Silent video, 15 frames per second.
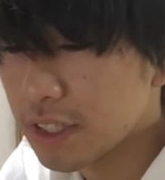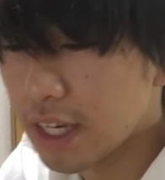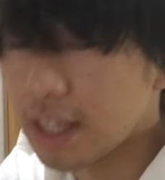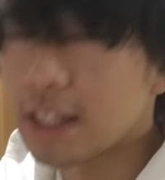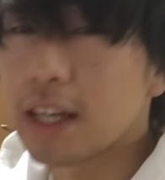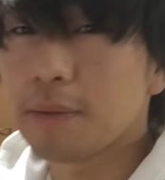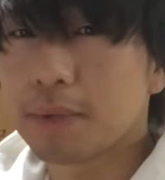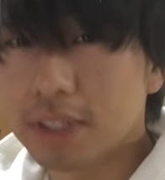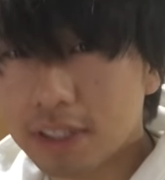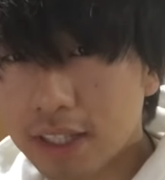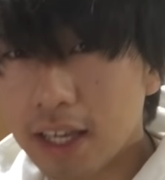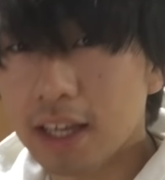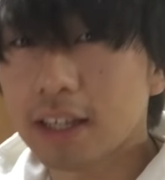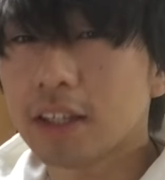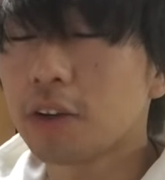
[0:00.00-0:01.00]
試合になりますん
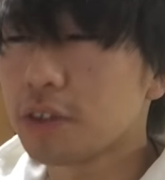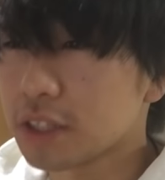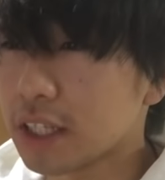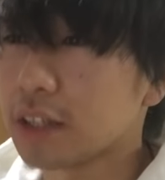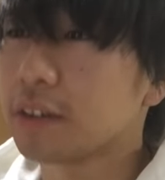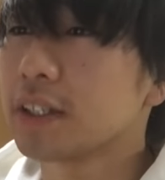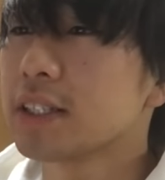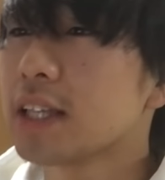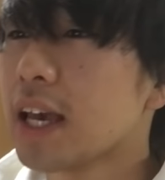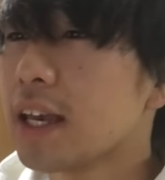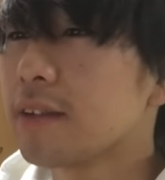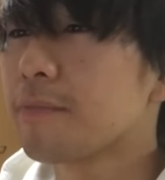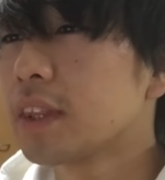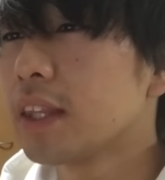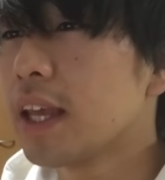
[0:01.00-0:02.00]
で、気をつけてくださ
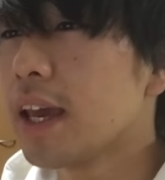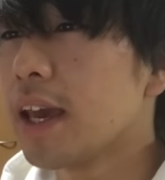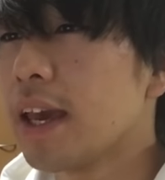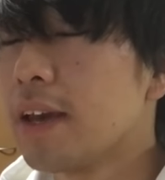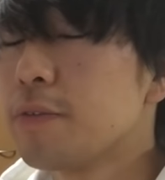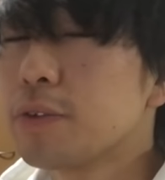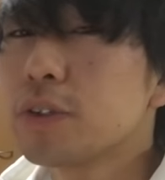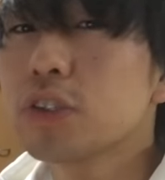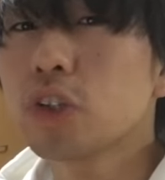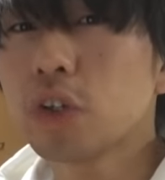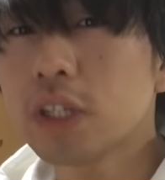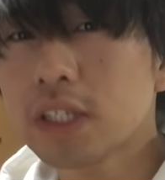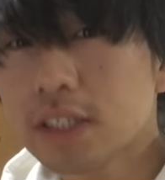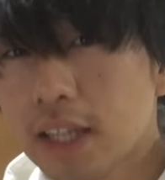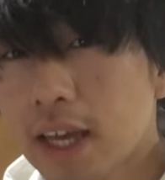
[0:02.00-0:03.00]
い。で、えー、服
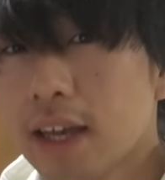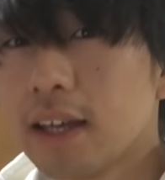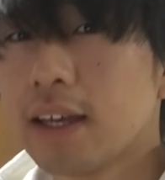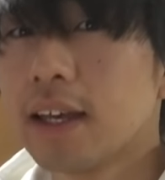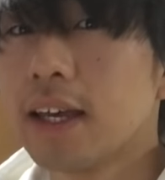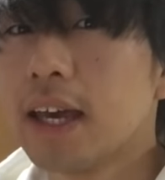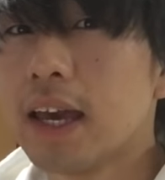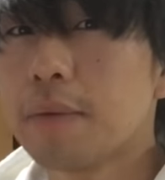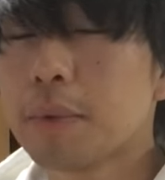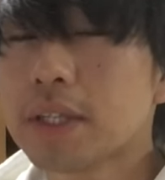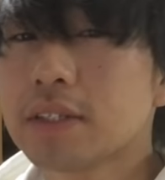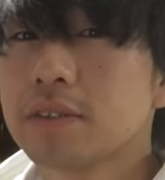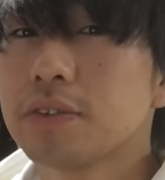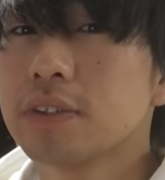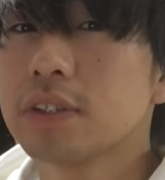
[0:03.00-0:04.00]
装ですね。えー、ま
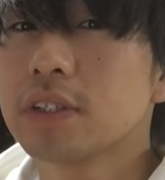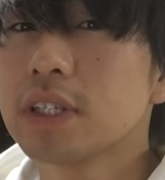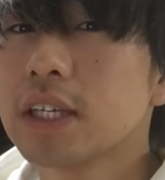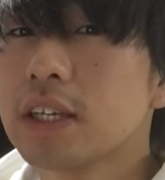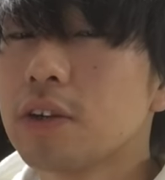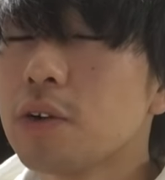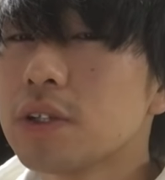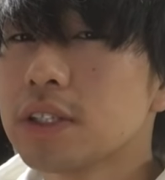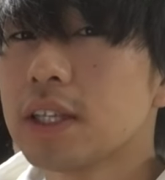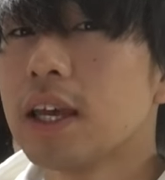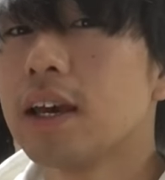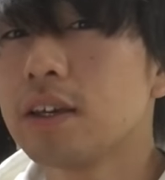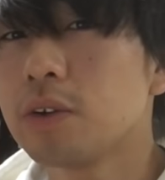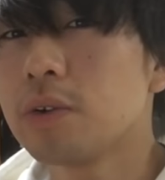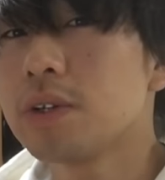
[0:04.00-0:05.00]
ず、次に用意し
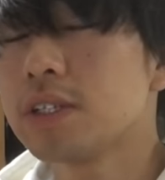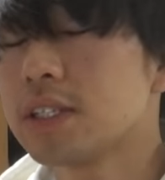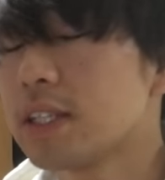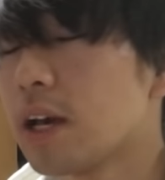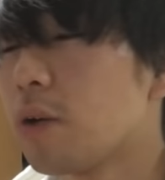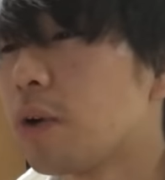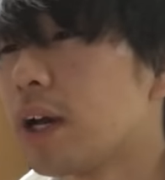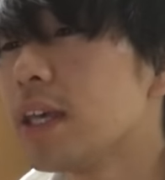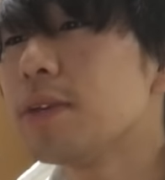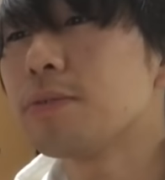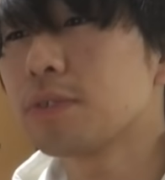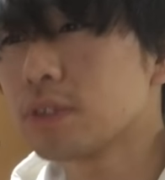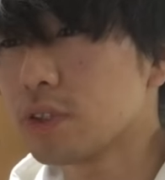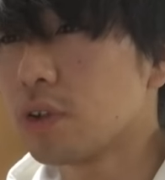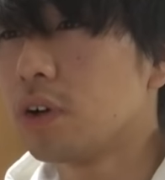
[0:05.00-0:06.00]
て、用意した方がいい
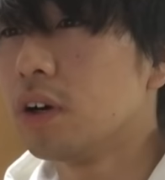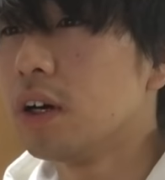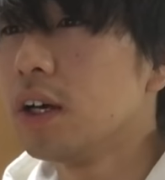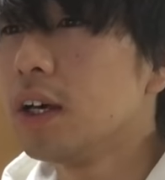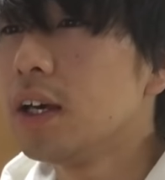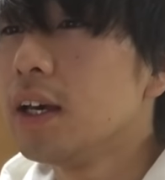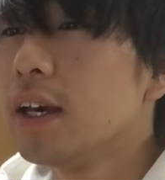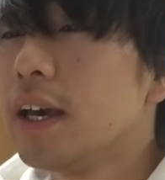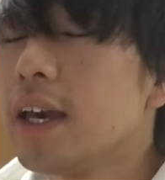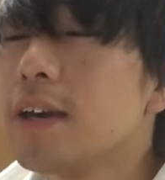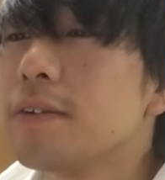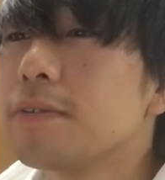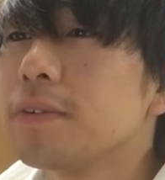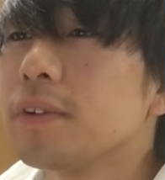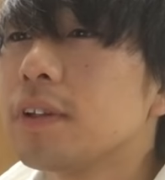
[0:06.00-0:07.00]
服装。
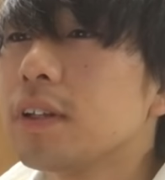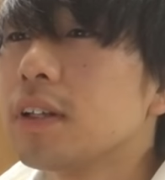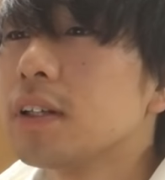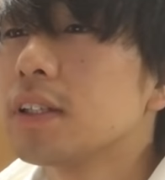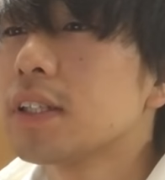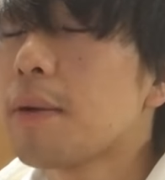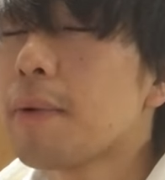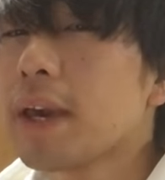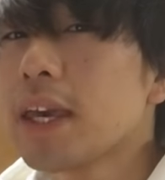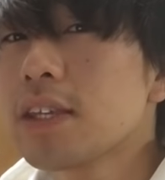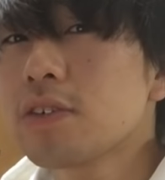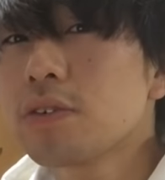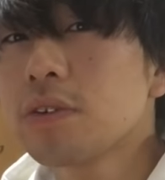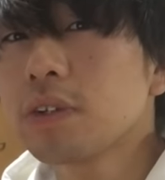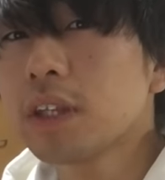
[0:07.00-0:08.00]
えーサバゲー
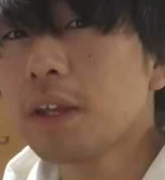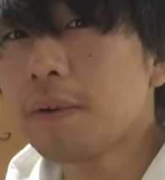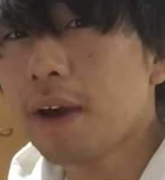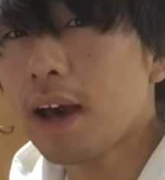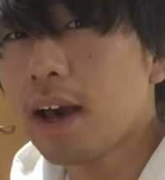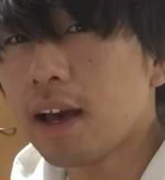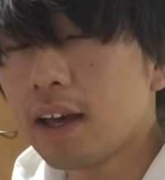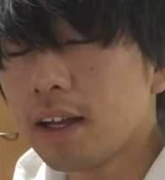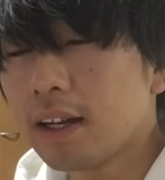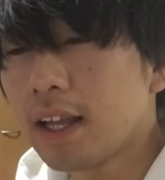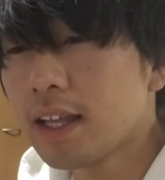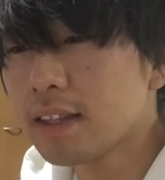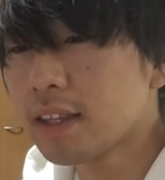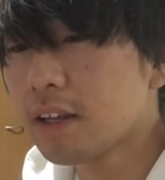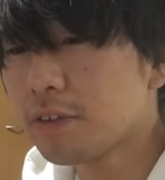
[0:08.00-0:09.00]
場によっては
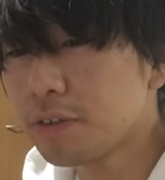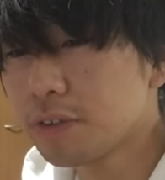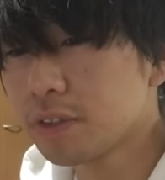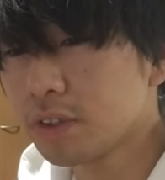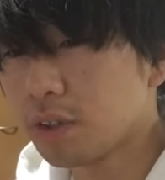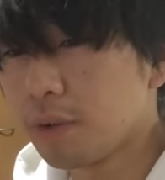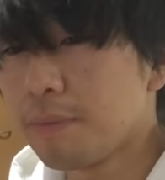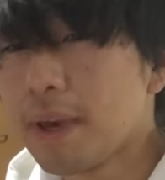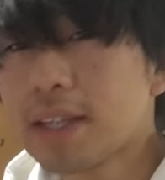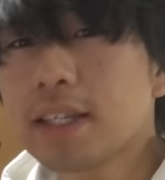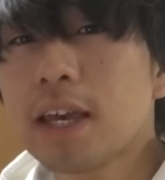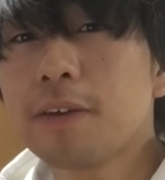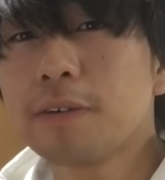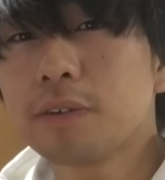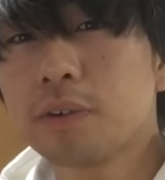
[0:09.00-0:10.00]
レンタル服装迷
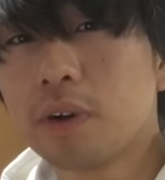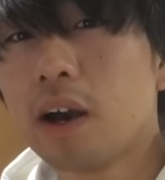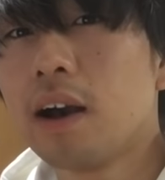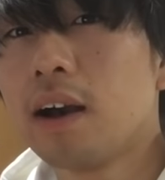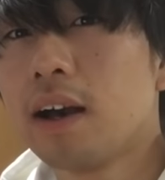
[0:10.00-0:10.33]
彩服は、